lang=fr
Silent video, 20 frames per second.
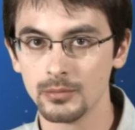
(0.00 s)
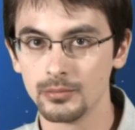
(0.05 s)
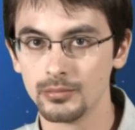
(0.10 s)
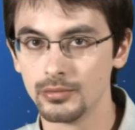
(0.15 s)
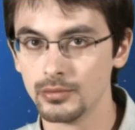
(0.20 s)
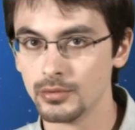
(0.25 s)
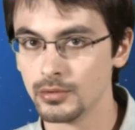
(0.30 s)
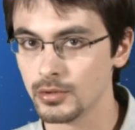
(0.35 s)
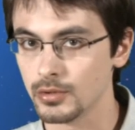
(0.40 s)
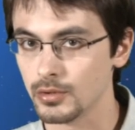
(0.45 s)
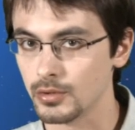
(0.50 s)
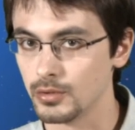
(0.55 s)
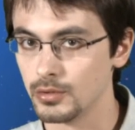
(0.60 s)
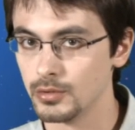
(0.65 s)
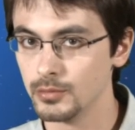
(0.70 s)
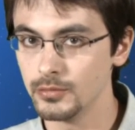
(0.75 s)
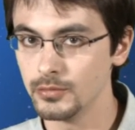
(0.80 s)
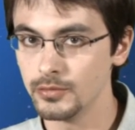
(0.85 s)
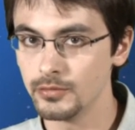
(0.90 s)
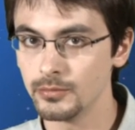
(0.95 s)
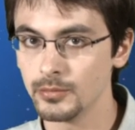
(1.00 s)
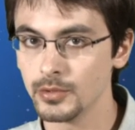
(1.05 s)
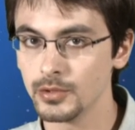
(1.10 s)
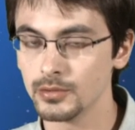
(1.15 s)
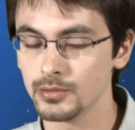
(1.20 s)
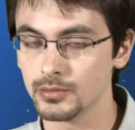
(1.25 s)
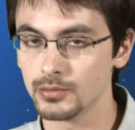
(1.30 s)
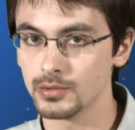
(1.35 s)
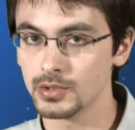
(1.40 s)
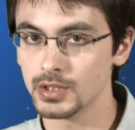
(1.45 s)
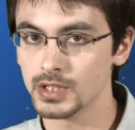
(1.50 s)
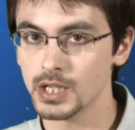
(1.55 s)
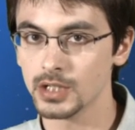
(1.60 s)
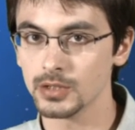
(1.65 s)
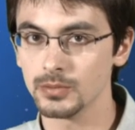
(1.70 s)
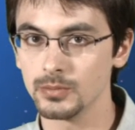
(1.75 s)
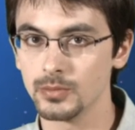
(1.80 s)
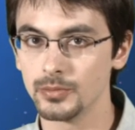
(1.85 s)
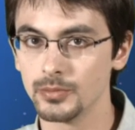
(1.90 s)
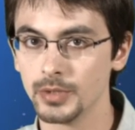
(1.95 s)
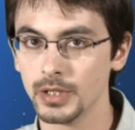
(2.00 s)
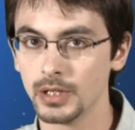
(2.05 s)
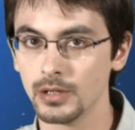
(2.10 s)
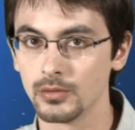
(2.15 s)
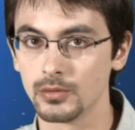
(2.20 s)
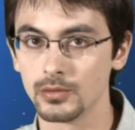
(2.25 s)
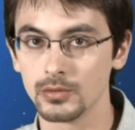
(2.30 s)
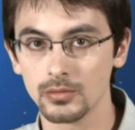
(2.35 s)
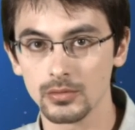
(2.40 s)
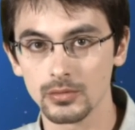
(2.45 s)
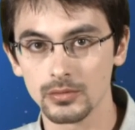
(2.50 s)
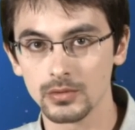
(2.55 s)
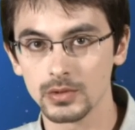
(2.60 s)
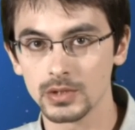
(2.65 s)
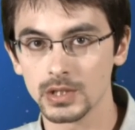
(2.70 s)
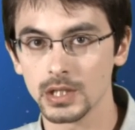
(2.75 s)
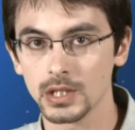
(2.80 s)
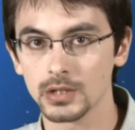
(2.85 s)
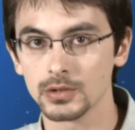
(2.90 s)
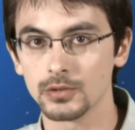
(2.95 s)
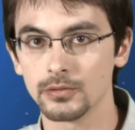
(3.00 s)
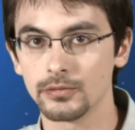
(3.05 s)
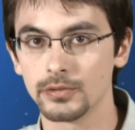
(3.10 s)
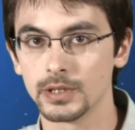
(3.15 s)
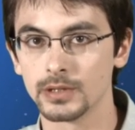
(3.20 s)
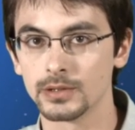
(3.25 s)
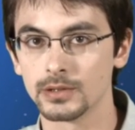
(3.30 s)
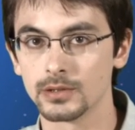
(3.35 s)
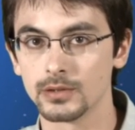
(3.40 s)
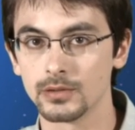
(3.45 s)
pour le mouvement d'une charge mobile autour d'une charge fixe